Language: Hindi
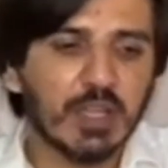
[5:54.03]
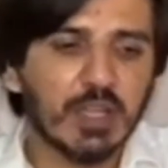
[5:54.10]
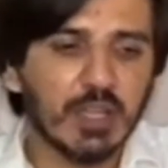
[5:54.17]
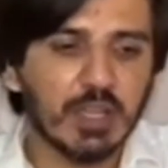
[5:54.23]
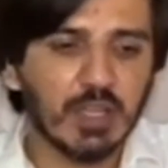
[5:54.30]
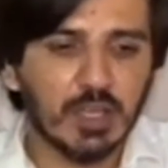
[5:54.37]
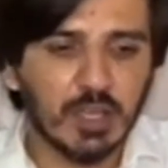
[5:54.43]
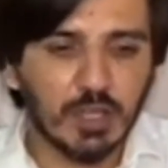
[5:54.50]

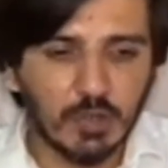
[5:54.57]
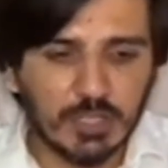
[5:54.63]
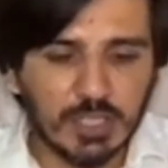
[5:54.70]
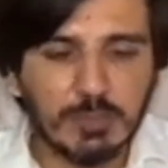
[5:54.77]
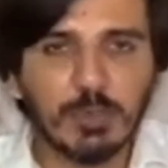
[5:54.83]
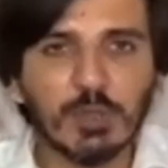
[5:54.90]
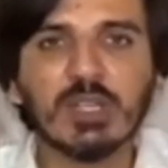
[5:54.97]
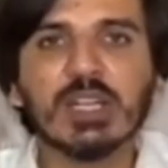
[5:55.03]
और ये
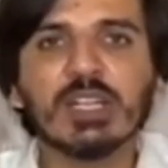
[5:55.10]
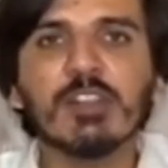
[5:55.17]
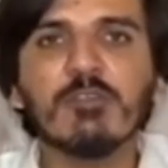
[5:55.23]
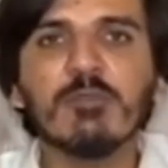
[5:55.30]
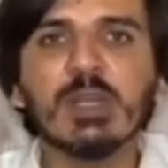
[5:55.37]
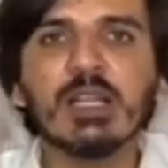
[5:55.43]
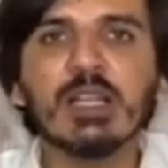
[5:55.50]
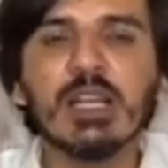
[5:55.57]

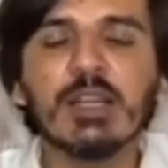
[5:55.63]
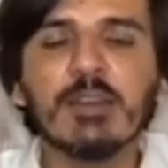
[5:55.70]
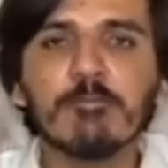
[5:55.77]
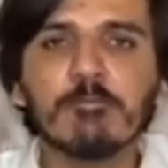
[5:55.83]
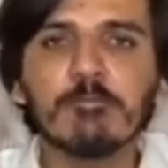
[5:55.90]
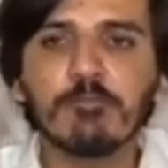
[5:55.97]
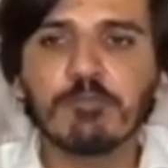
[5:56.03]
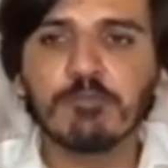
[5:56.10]
प्रोटेक्टिव बेल है
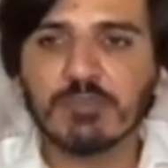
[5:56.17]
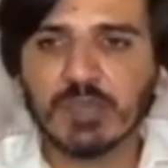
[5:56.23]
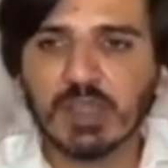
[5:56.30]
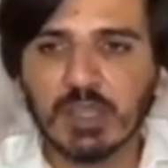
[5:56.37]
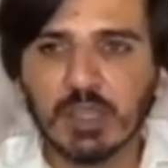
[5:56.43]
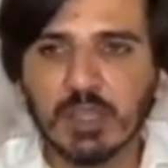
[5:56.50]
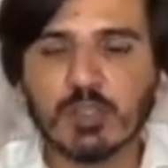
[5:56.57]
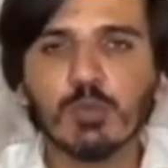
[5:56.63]

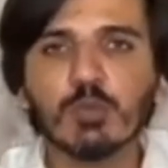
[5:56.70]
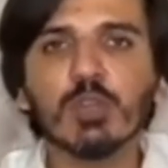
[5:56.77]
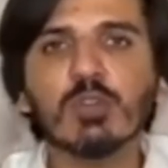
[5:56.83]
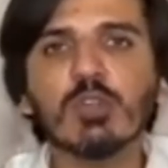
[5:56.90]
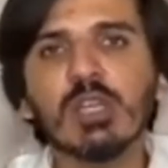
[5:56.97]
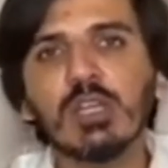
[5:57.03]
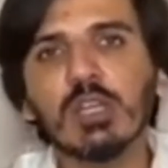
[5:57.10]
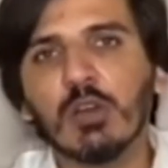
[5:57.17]
क्योंकि
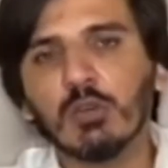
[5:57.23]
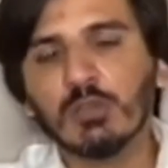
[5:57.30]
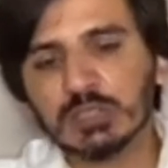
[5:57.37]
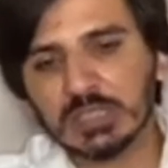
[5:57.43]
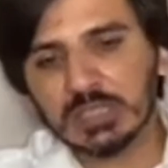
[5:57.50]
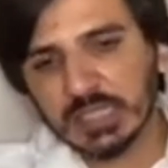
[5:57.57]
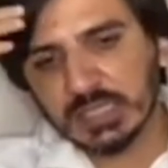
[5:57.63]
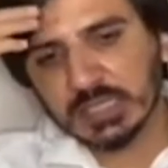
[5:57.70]
उन्होंने लाहौर
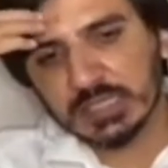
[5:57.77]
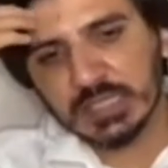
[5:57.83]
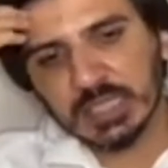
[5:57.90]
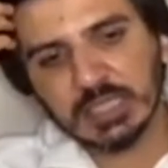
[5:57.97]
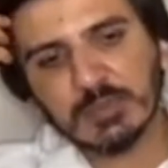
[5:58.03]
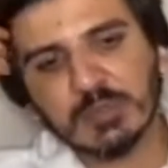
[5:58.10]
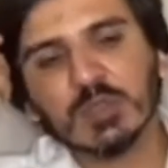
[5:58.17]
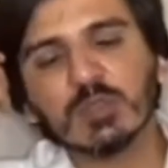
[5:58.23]
से जाके दी
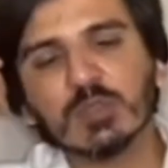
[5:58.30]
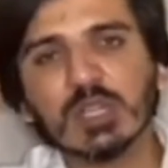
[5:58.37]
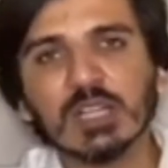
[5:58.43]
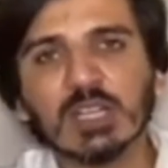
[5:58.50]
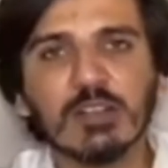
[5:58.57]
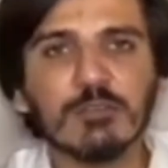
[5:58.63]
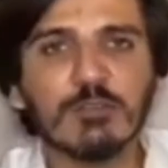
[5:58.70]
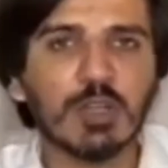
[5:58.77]
है जबकि उनके
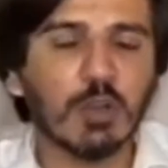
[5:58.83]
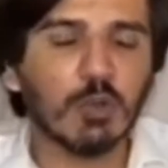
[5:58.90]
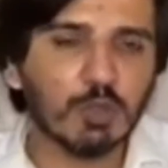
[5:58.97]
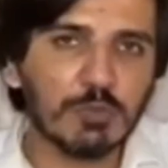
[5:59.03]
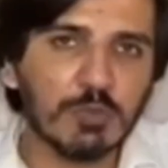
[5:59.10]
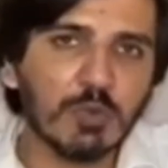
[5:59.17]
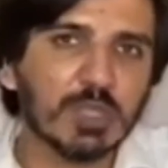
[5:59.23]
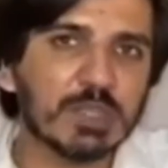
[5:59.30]
ख़िलाफ़
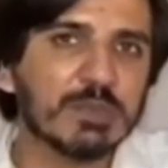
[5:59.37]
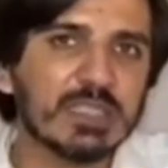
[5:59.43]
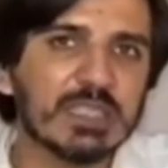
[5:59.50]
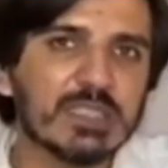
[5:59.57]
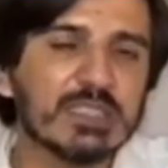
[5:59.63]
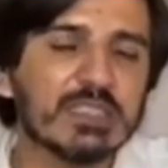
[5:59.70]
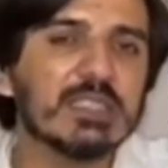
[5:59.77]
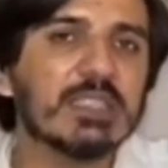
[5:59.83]
लाहौर में मुकदमा
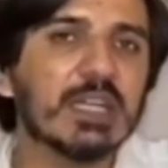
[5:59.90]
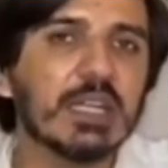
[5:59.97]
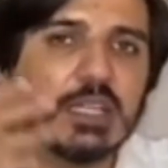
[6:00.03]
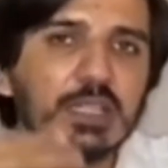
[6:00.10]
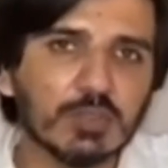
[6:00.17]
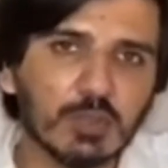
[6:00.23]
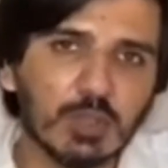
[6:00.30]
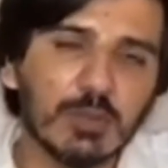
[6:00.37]
दर्ज नहीं था
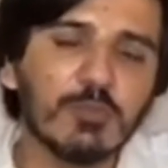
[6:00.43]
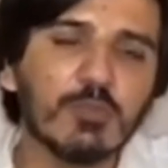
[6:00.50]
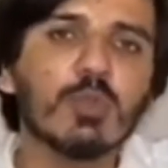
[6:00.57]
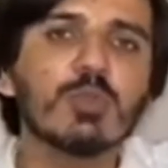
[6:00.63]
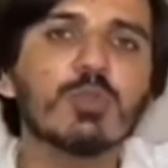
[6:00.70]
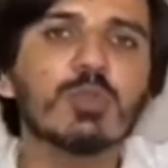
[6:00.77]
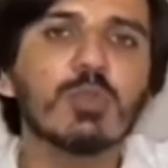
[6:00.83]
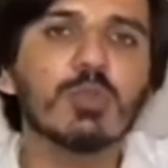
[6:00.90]
तो अब वो
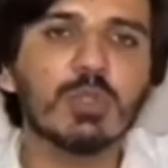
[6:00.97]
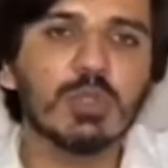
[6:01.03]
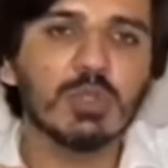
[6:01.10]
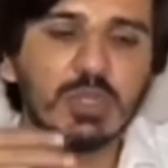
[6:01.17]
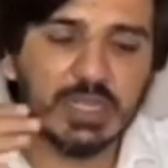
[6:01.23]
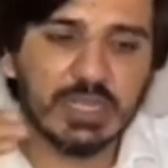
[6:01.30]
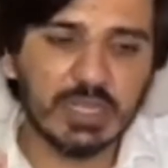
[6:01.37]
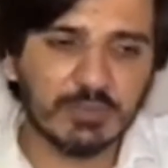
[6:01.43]
उनको
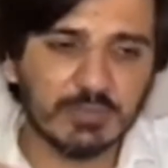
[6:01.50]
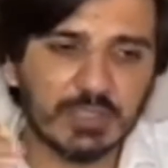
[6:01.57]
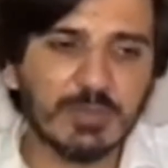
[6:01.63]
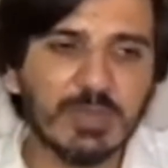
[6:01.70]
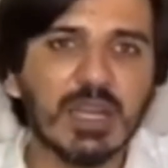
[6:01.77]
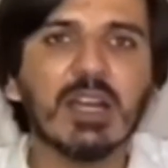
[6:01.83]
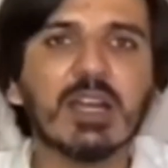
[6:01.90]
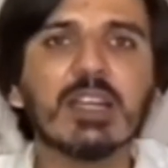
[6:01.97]
एक हफ़्ते
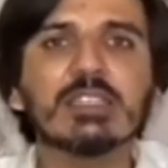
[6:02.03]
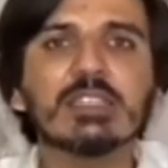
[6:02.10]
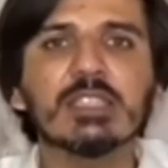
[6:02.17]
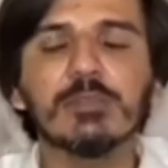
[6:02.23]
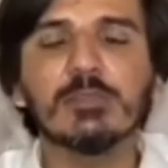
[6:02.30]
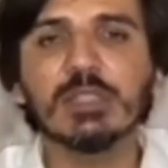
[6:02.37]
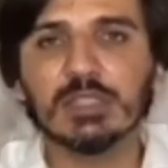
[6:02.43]
में आके शामिल